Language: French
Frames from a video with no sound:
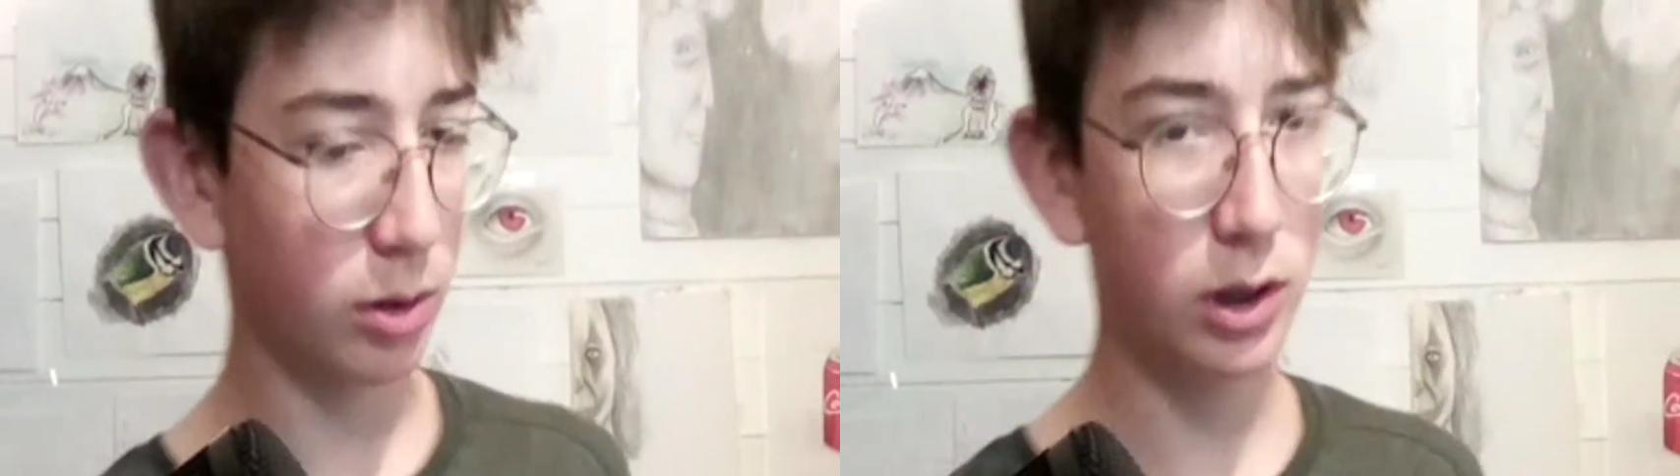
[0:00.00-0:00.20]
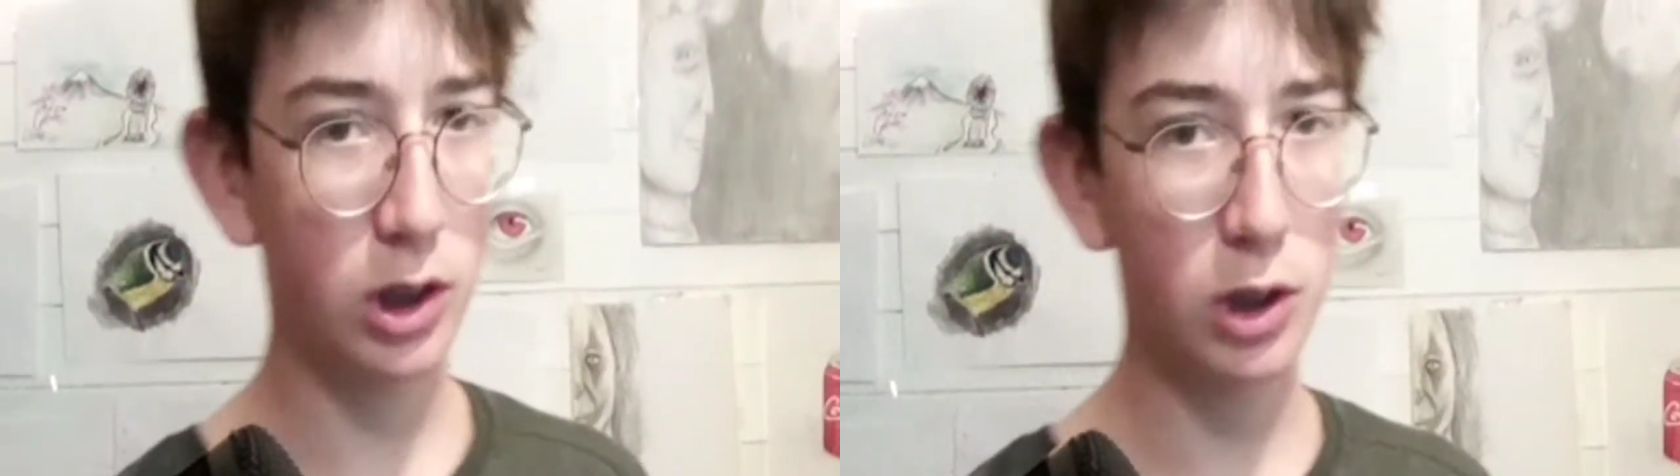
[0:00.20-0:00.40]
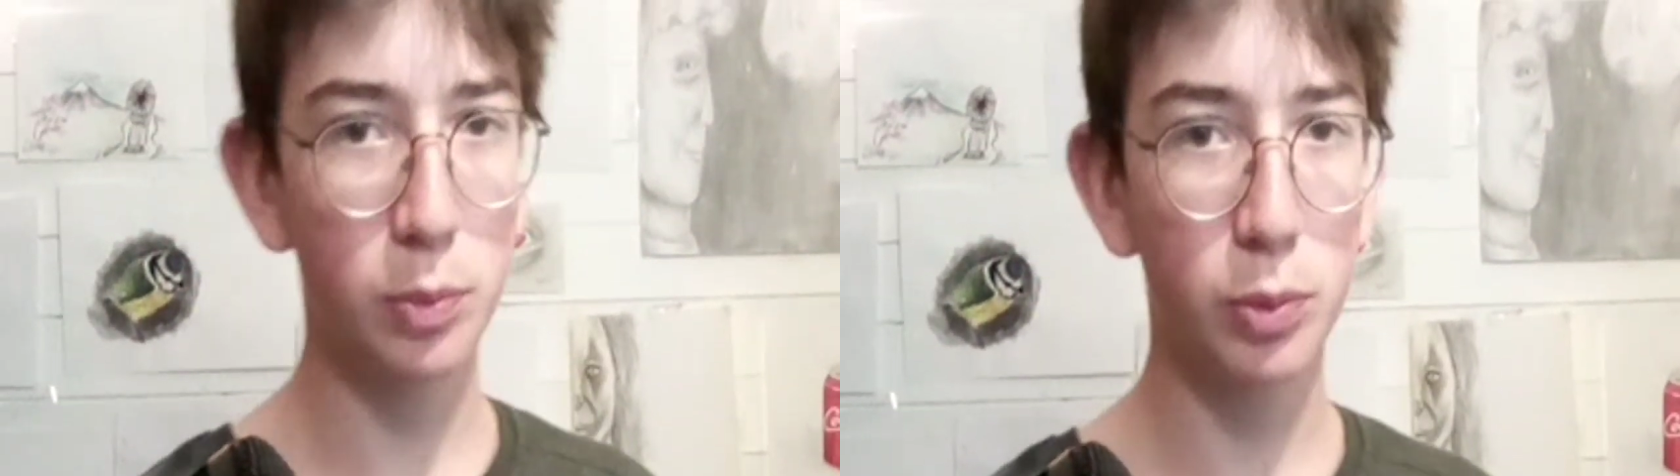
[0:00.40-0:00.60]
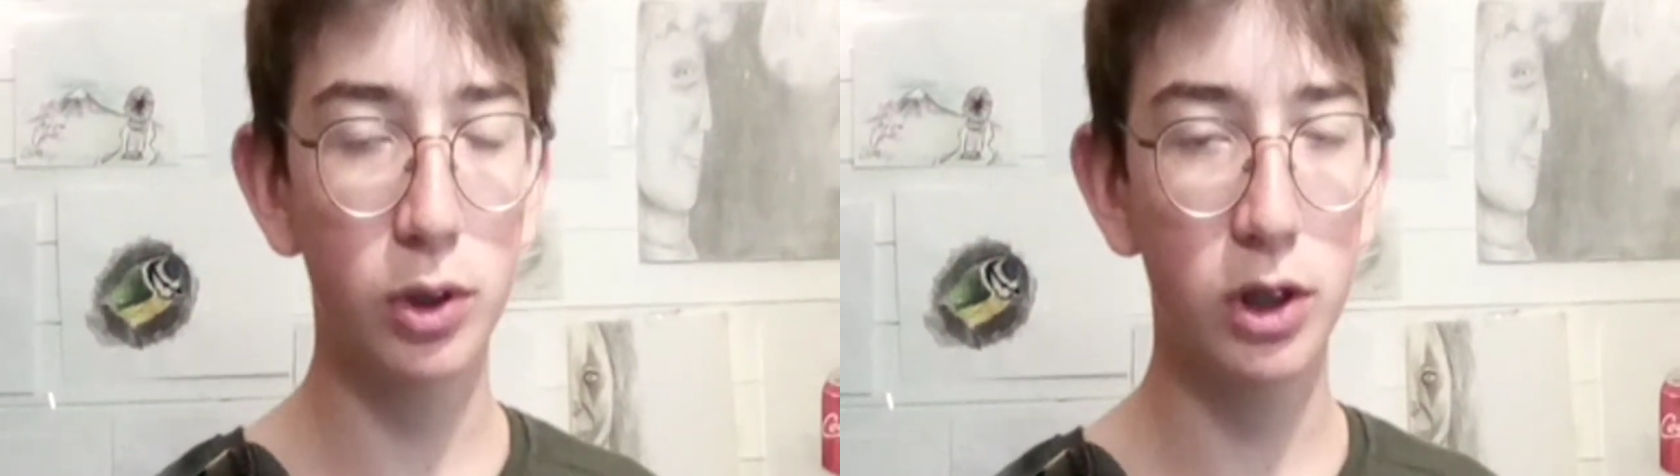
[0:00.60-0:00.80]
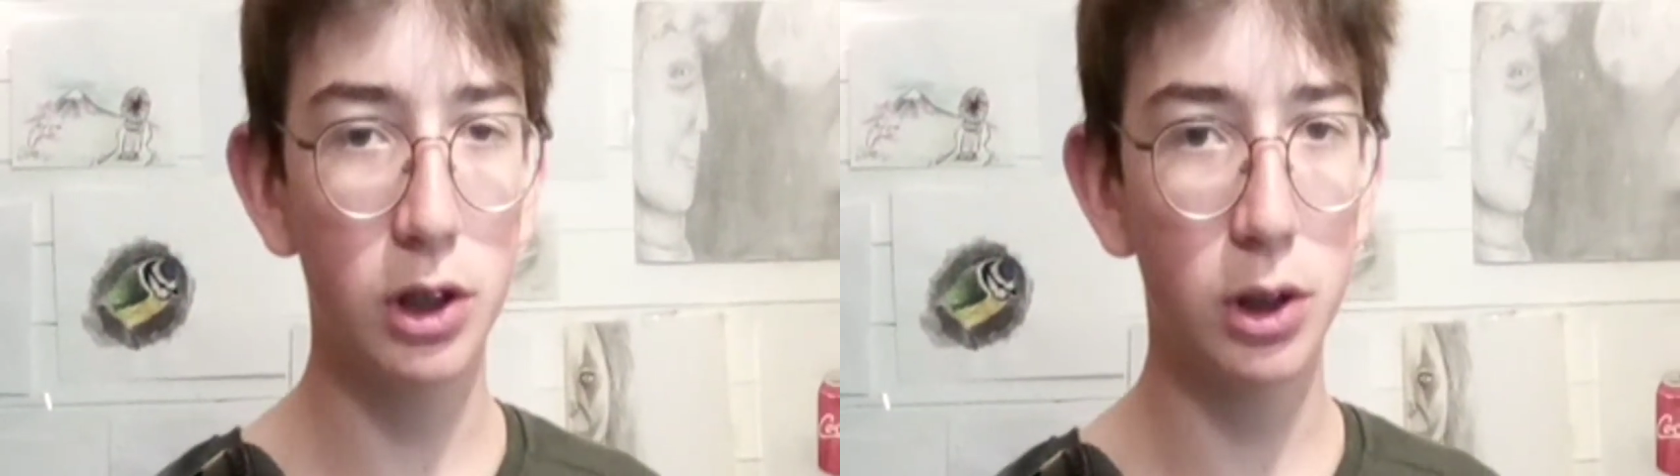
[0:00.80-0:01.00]

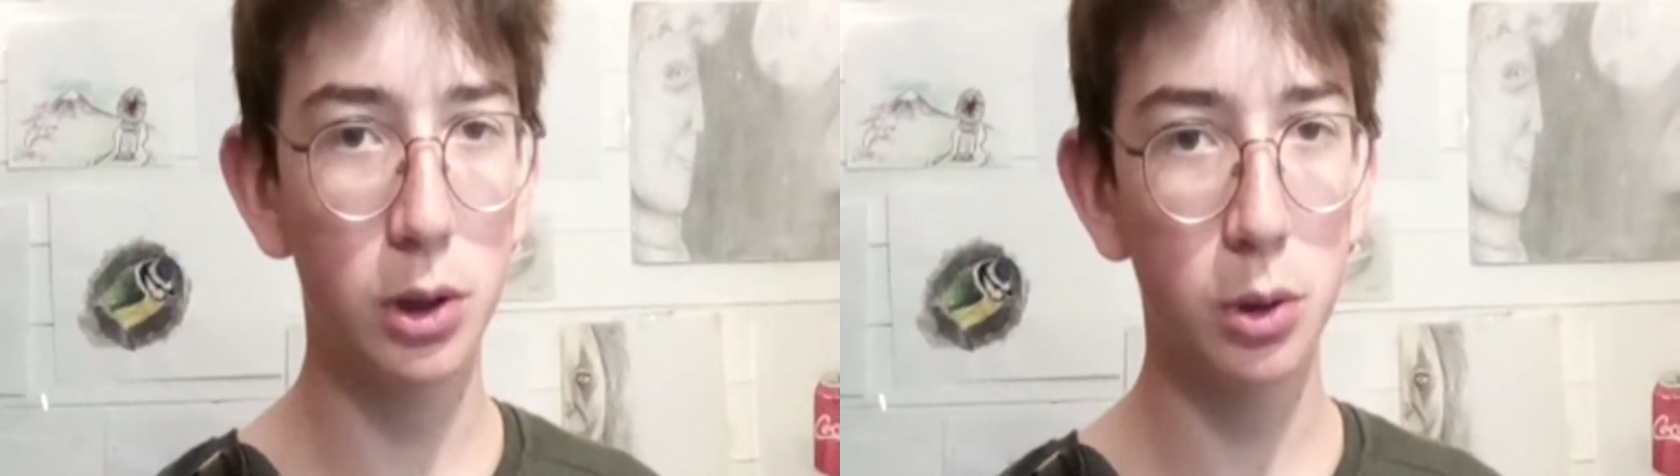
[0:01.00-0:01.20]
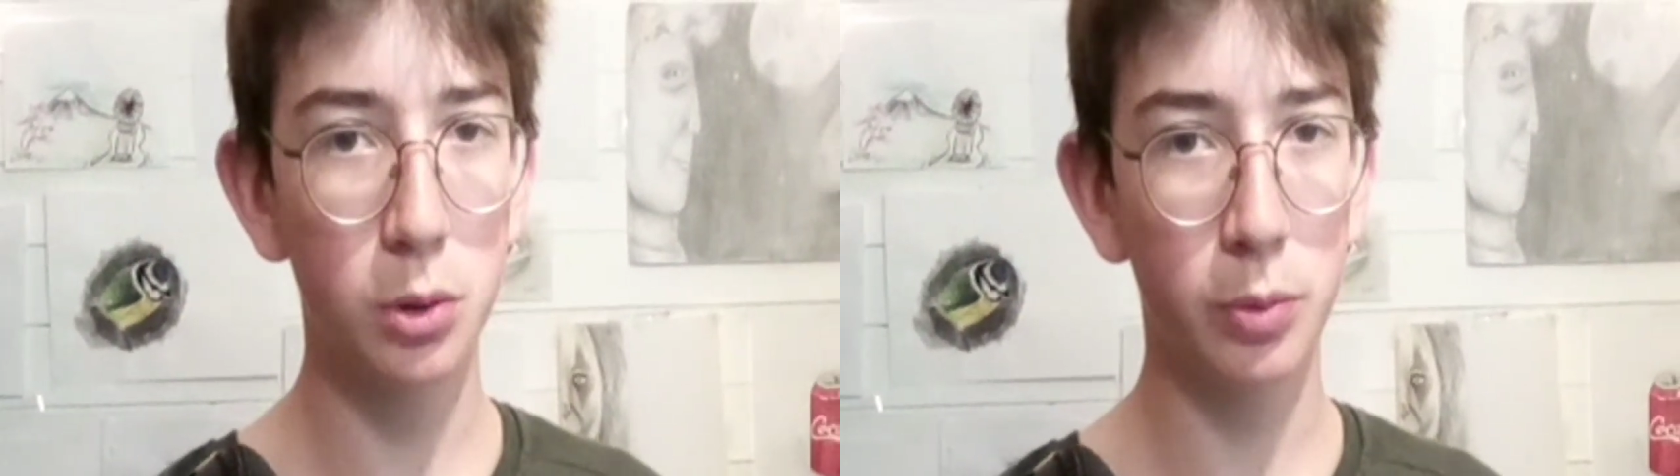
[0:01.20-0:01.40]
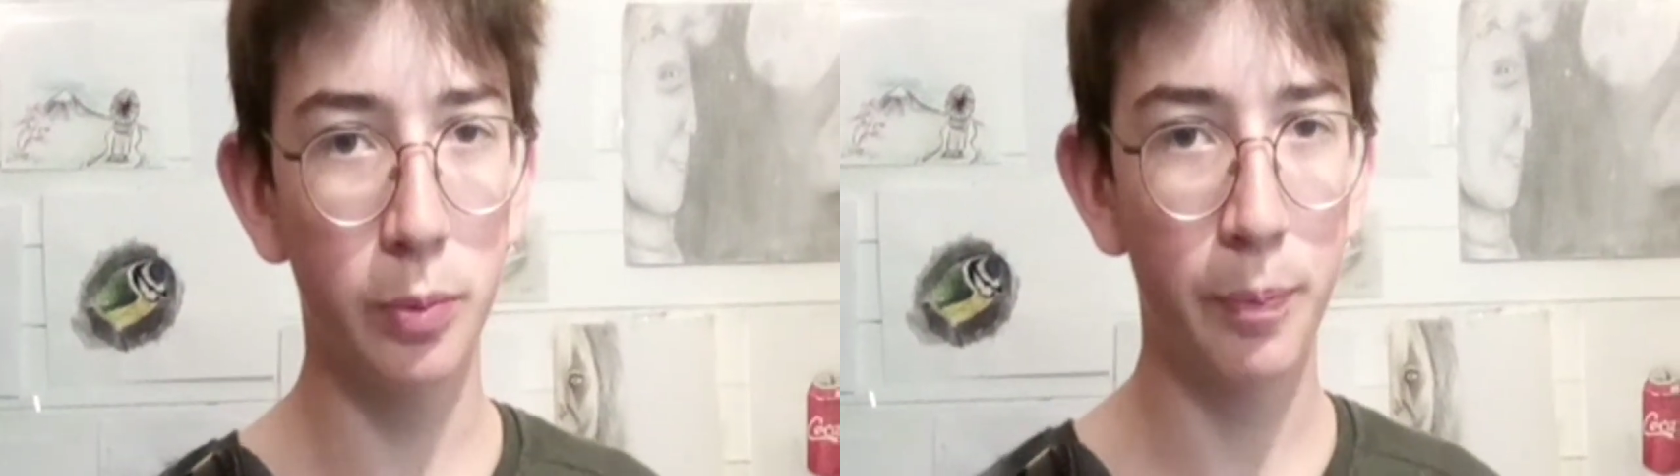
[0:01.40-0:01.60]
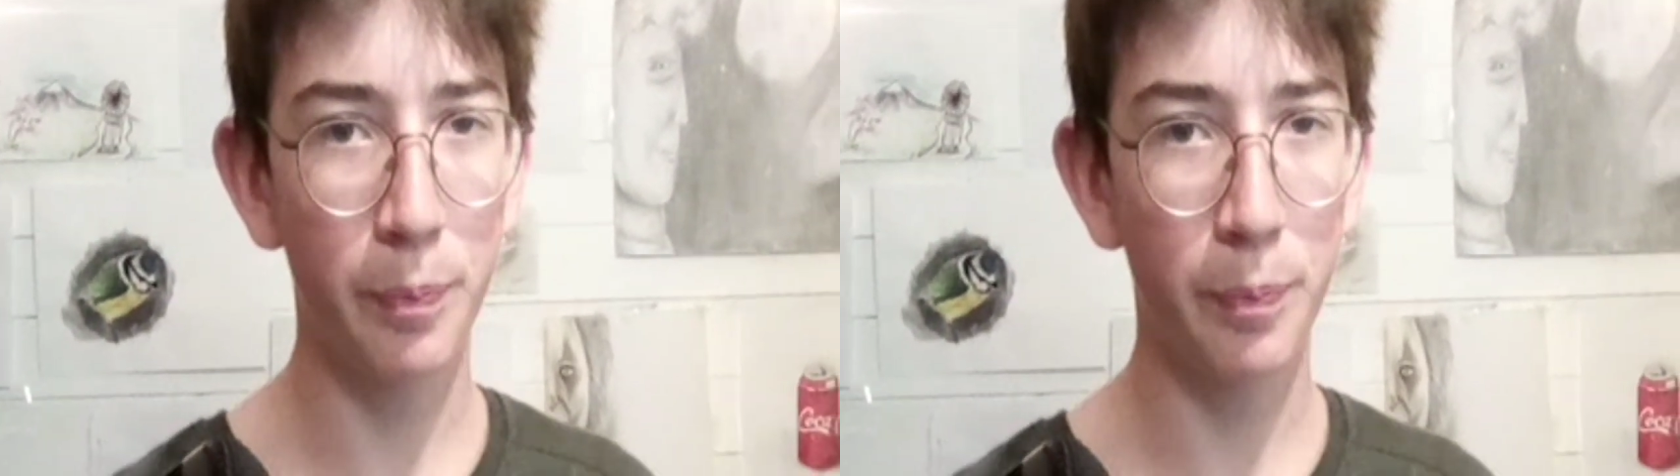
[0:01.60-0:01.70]
disposition